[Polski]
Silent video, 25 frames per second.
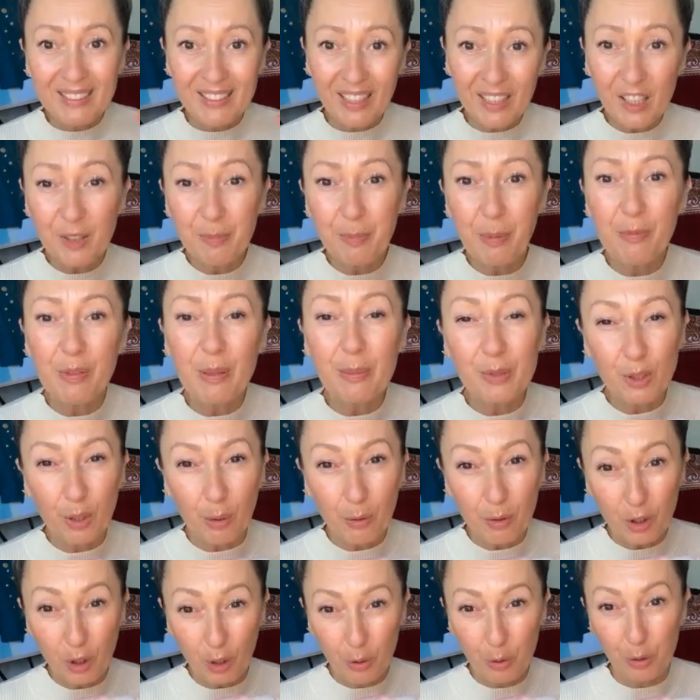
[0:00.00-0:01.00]
Zaraz powiem
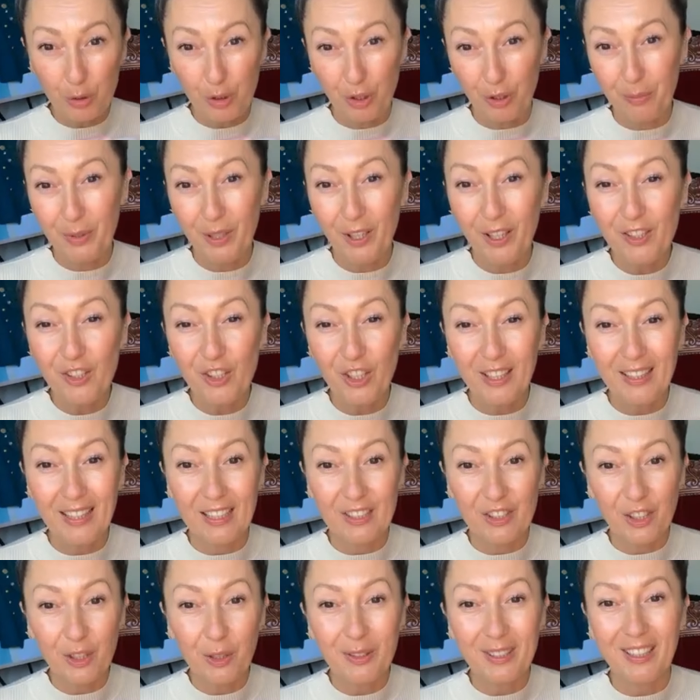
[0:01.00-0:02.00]
skąd ono się
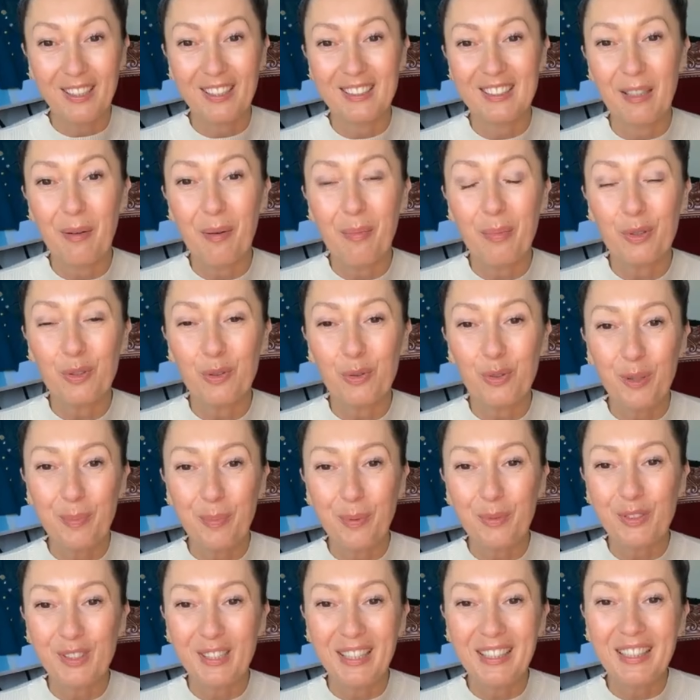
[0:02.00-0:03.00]
bierze, dlaczego takie
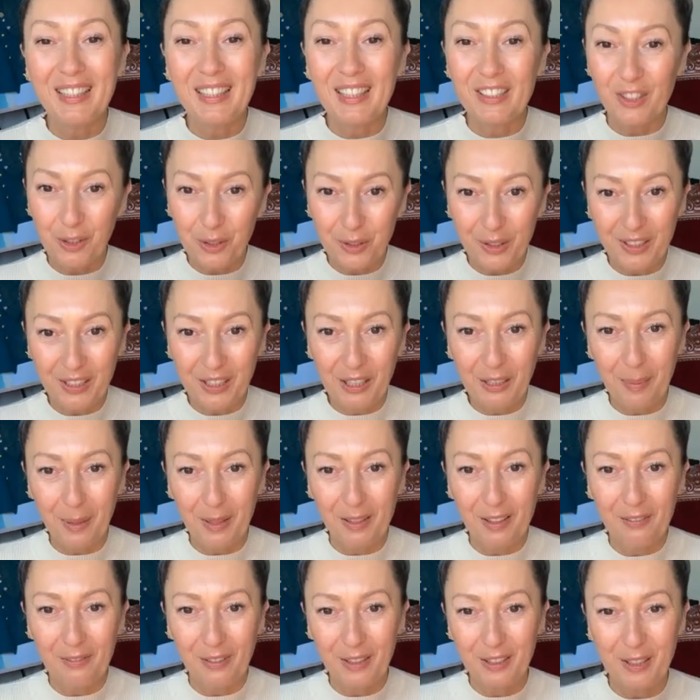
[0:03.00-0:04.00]
samopoczucie powstaje, dlaczego takie
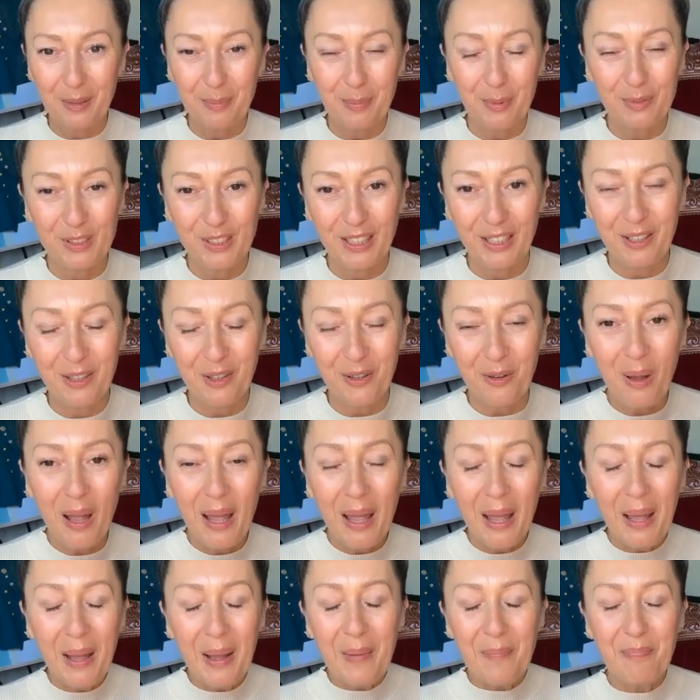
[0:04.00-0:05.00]
efekty
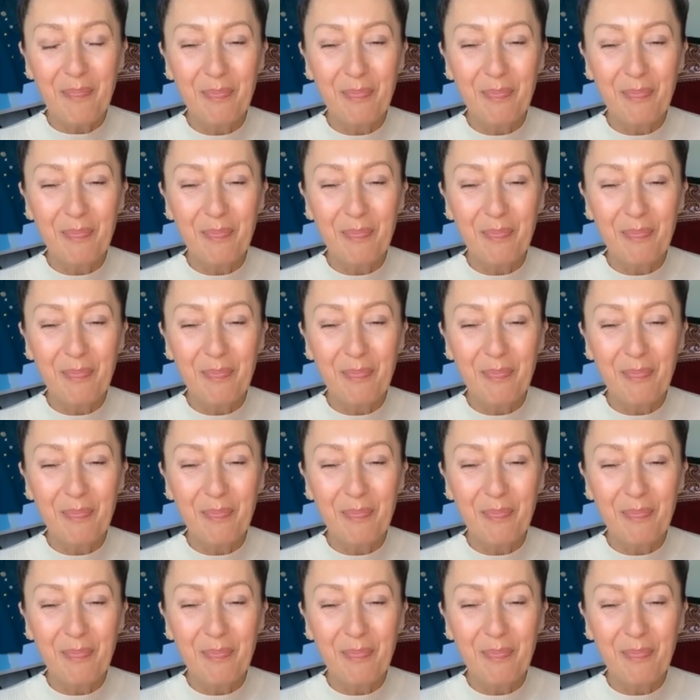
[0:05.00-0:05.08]
powstają.